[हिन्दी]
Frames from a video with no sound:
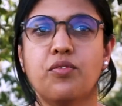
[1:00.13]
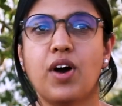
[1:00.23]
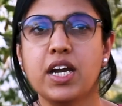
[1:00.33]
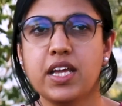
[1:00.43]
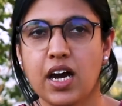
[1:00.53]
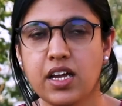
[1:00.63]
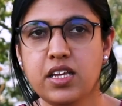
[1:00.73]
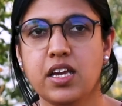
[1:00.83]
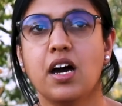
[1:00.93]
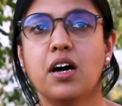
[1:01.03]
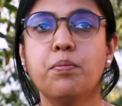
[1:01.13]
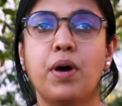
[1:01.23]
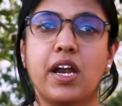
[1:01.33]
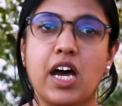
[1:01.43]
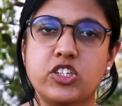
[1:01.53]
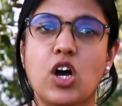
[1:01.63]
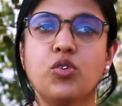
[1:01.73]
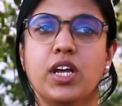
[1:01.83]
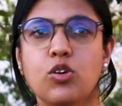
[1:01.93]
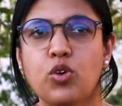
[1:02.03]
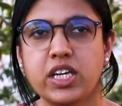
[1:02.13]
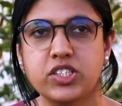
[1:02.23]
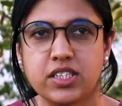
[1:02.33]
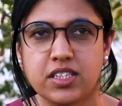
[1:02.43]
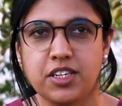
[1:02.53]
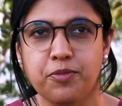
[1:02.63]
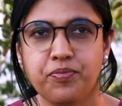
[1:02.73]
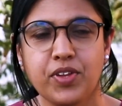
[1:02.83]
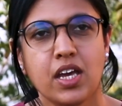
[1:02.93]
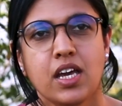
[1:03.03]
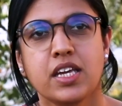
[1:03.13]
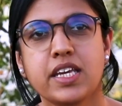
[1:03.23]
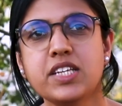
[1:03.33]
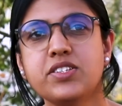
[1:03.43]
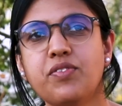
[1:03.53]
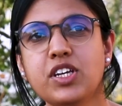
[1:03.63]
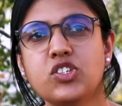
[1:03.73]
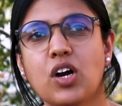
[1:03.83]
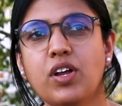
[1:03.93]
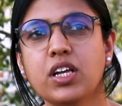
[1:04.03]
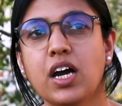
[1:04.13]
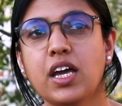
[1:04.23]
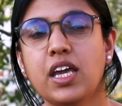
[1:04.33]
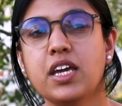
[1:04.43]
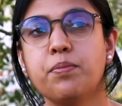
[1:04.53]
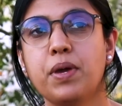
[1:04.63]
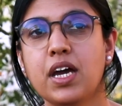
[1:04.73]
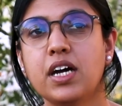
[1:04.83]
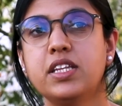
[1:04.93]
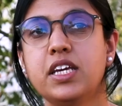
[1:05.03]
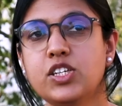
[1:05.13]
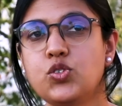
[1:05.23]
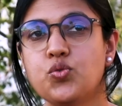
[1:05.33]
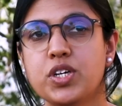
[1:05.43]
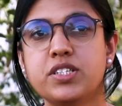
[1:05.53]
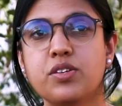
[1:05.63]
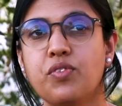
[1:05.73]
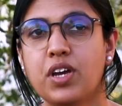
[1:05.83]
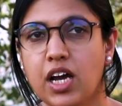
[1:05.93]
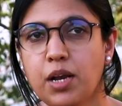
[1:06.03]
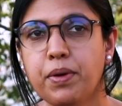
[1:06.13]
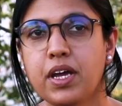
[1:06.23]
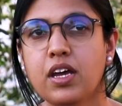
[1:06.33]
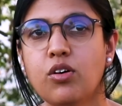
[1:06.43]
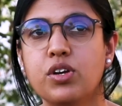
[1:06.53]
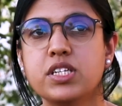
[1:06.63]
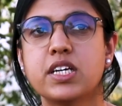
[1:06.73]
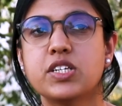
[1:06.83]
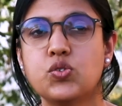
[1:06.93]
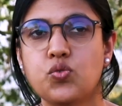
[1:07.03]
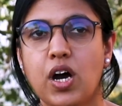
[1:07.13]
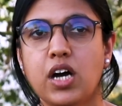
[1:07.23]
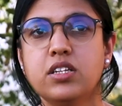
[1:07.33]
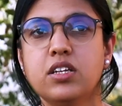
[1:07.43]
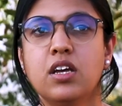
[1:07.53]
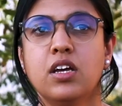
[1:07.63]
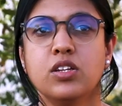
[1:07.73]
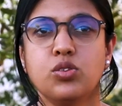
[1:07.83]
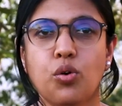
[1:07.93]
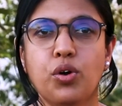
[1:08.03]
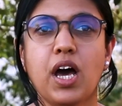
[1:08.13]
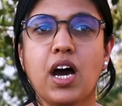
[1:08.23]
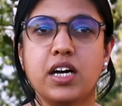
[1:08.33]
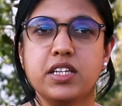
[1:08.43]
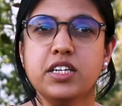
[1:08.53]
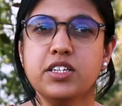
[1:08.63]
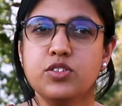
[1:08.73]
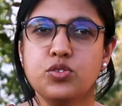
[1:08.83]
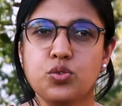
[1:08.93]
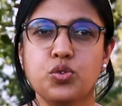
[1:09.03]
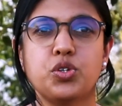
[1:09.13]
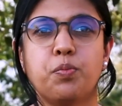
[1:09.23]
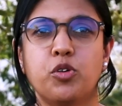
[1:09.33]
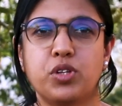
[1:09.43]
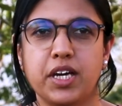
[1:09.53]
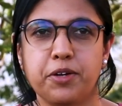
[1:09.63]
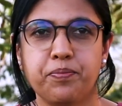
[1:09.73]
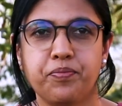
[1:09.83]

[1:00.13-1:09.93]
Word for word: वाड़ियार या महाराजाओं के लिए उगाई जाती थी यह सफ़ेद चावल का एक बेहद ही स्वस्थ विकल्प है और इसका स्वाद थोड़ा अधिक सूक्ष्म होता है